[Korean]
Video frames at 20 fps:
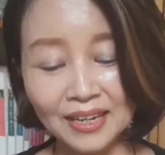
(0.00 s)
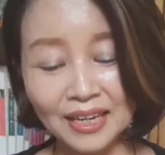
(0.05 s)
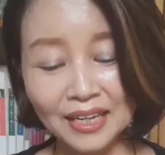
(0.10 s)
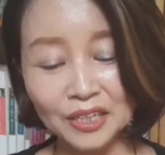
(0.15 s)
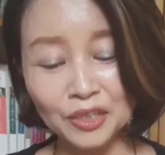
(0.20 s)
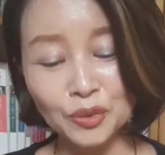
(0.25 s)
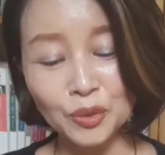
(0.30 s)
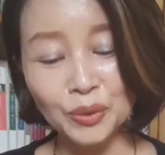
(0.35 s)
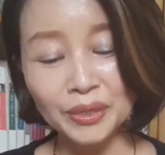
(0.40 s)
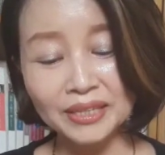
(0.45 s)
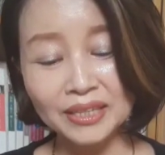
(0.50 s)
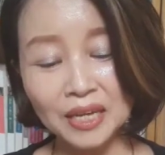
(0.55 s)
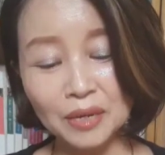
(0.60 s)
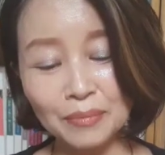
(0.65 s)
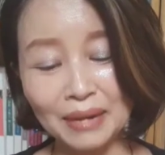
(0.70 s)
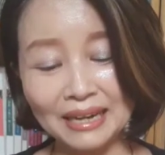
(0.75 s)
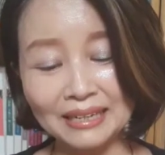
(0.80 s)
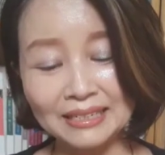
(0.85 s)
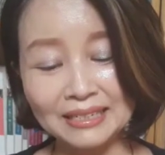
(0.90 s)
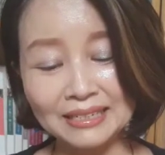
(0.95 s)
그로 인해
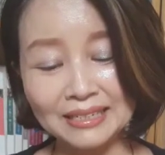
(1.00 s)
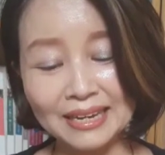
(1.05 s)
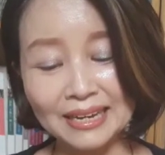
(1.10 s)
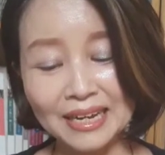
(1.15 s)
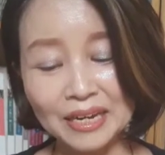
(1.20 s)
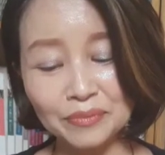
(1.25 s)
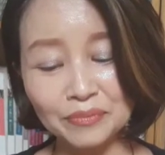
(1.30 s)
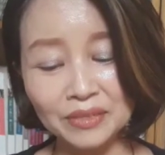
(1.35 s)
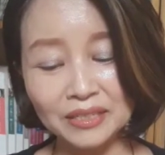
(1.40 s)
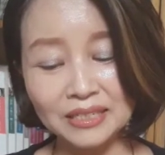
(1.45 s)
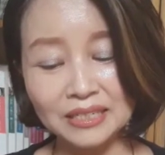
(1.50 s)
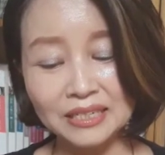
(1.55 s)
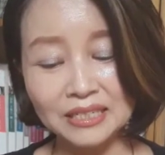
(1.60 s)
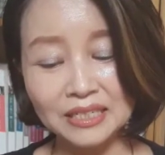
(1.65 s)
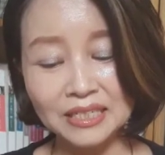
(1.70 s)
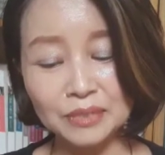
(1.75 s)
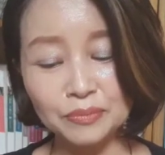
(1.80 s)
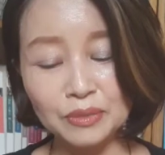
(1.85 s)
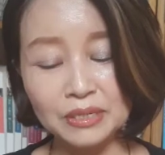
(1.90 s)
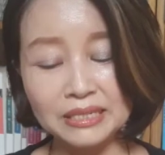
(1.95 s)
많은 사람들이
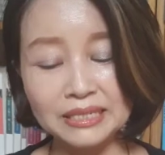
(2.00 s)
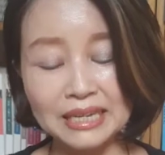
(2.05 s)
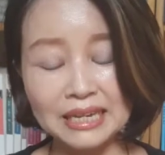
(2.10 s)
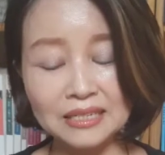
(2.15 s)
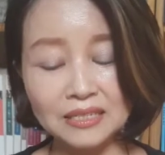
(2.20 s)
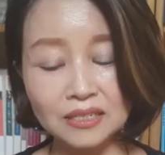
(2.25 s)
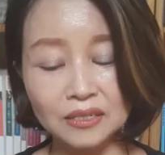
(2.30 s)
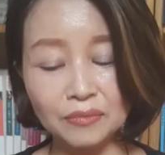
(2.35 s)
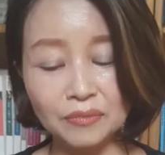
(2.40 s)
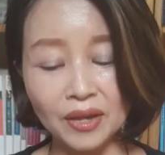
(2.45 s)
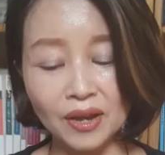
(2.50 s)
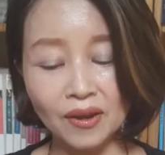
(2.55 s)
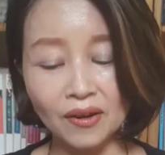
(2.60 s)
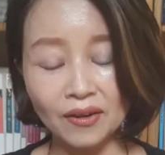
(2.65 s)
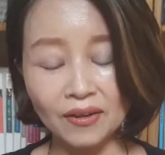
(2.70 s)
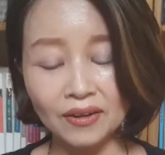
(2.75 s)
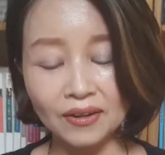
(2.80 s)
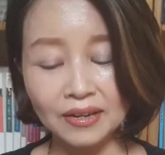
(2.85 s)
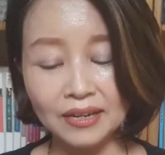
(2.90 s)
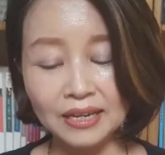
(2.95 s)
집을
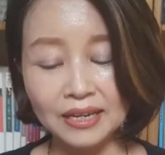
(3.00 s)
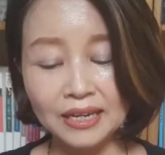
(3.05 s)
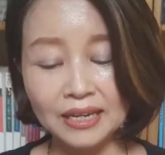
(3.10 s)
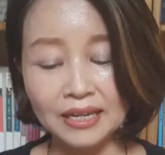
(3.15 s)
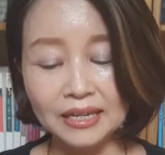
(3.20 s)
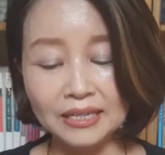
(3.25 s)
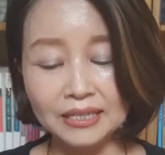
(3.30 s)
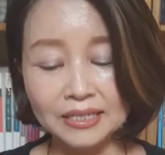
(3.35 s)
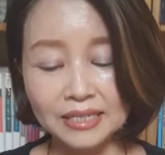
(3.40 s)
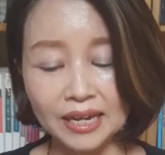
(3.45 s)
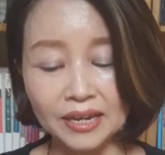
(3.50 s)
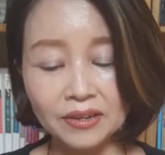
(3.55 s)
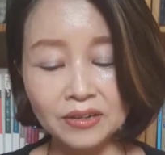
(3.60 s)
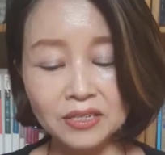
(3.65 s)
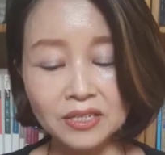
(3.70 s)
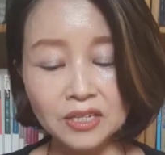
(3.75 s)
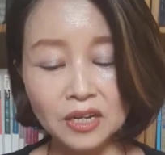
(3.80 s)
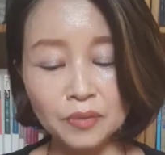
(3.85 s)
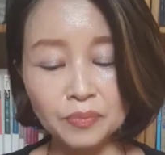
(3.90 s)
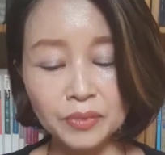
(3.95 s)
샀으며
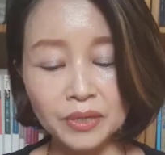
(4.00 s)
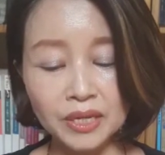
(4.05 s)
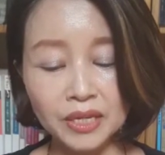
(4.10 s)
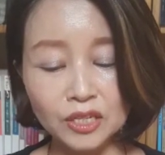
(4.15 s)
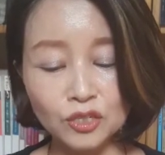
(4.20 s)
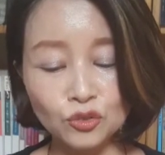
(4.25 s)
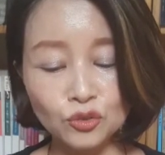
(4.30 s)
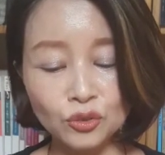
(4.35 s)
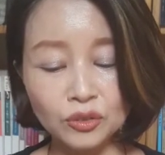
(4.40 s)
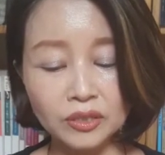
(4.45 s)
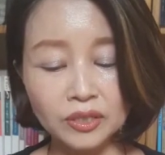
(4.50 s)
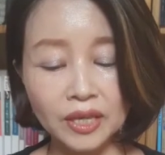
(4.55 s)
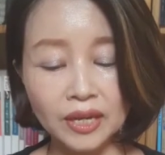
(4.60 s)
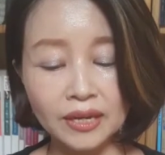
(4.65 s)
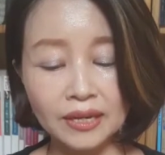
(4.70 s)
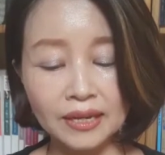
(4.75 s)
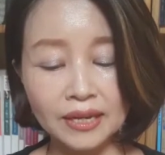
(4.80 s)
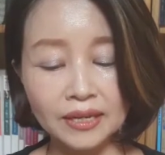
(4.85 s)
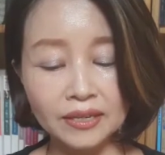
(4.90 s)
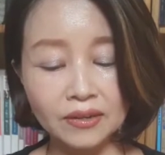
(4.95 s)
자연스럽게
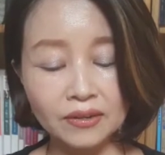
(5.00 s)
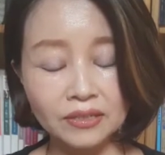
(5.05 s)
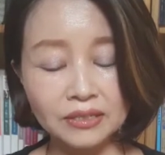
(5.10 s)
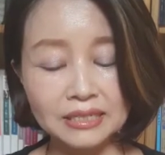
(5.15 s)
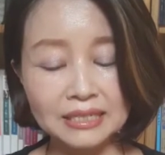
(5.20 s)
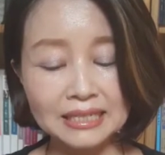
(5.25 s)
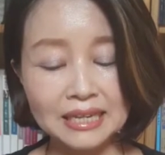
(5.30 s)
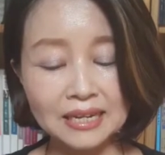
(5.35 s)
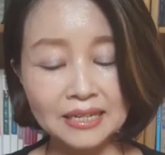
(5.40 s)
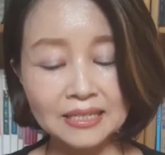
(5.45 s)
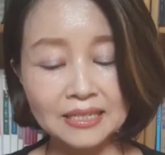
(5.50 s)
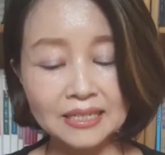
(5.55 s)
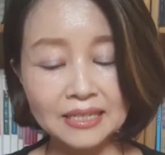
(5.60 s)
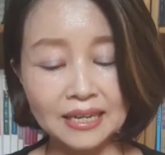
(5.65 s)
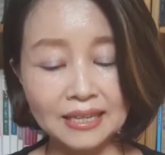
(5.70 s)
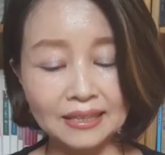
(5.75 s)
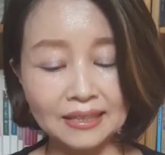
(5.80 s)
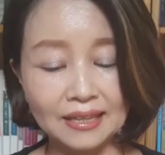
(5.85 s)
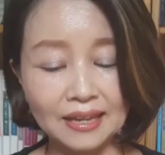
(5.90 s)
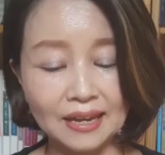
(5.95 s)
주택 가격은
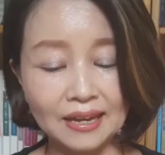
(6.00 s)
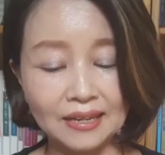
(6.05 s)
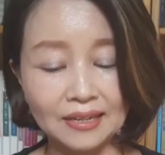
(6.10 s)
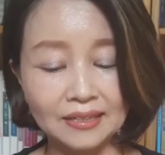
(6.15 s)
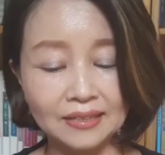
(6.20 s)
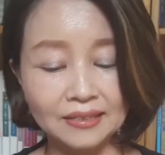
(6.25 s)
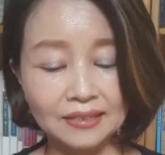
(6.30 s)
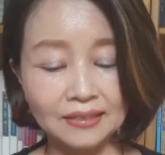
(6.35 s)
상승했다.